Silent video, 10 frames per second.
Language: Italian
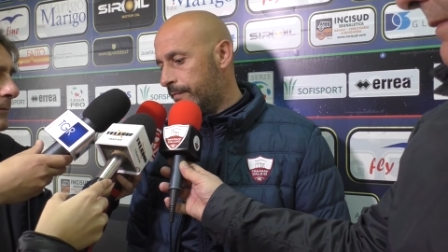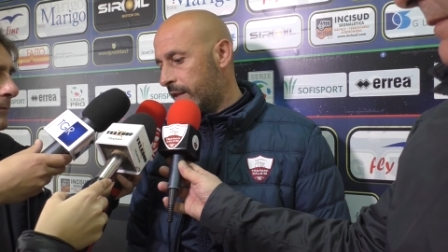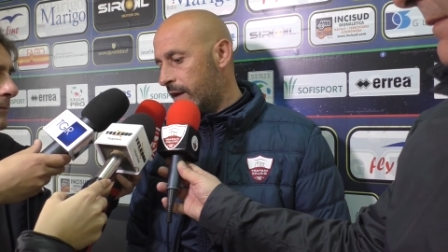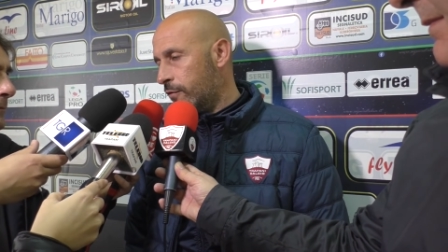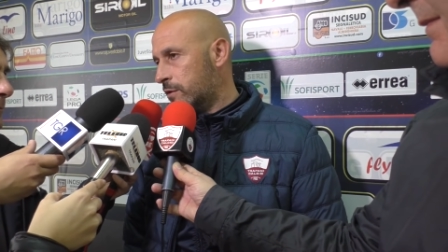
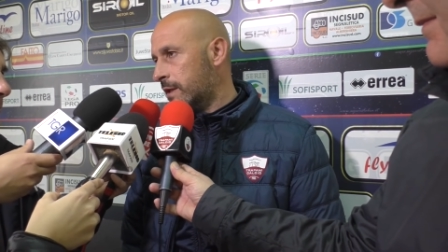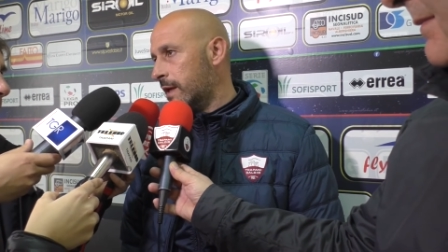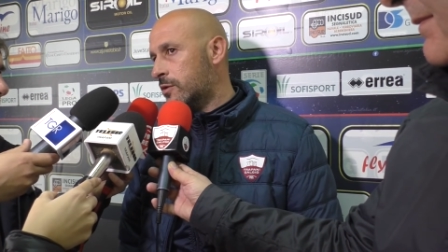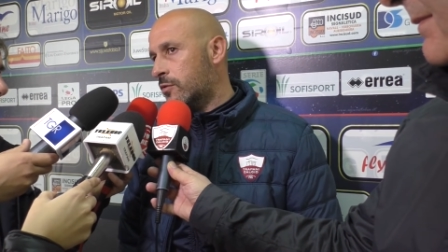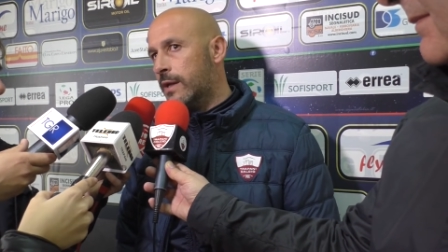la, forza
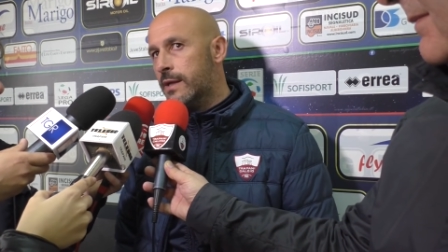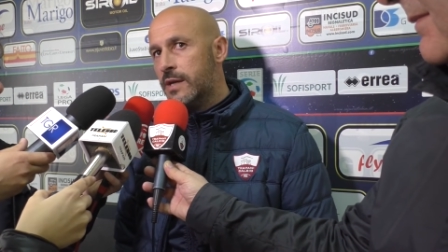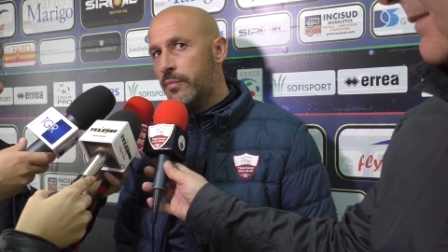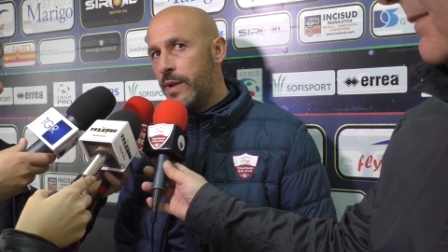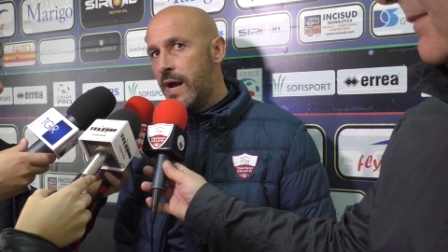della squadra
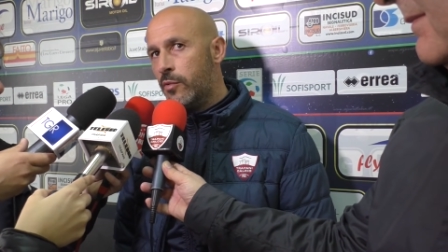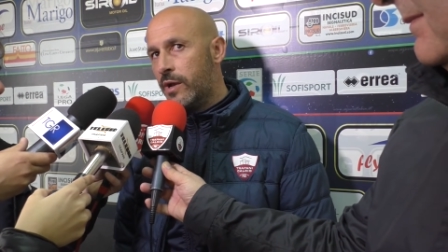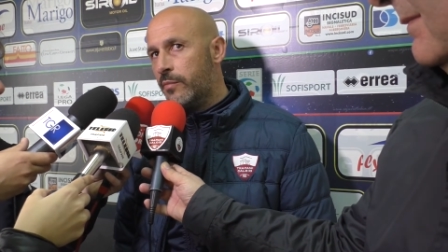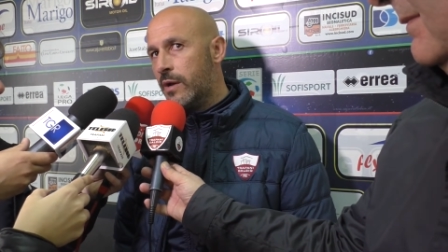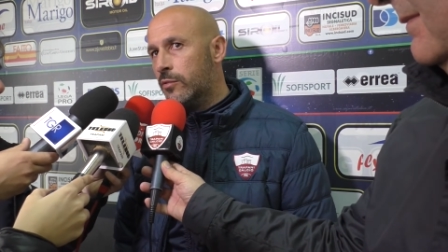sappiamo che
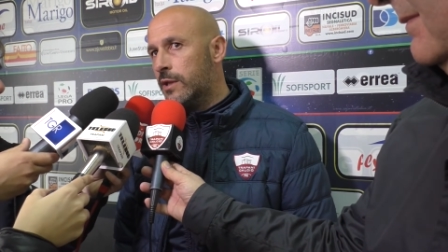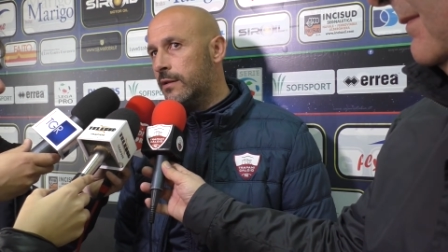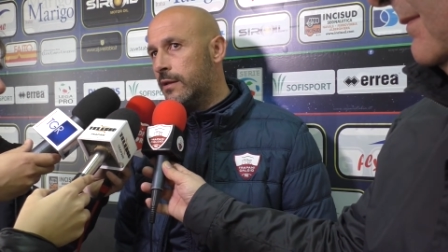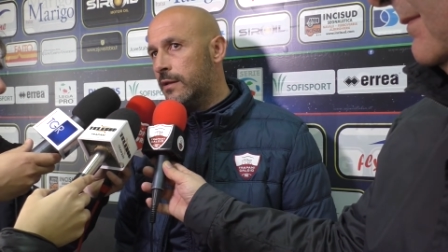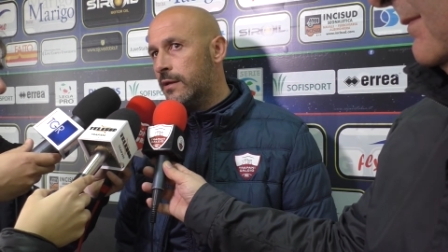abbiamo
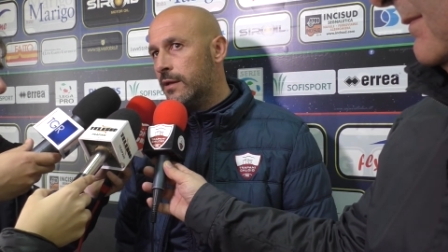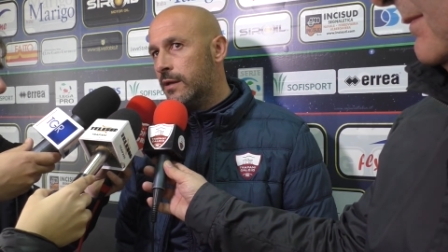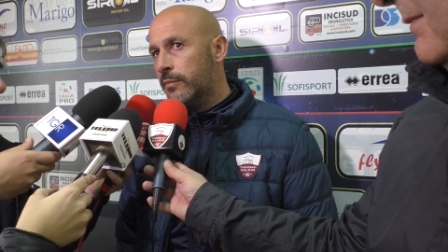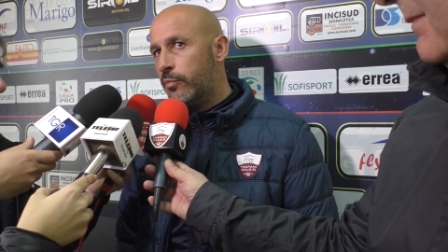tanti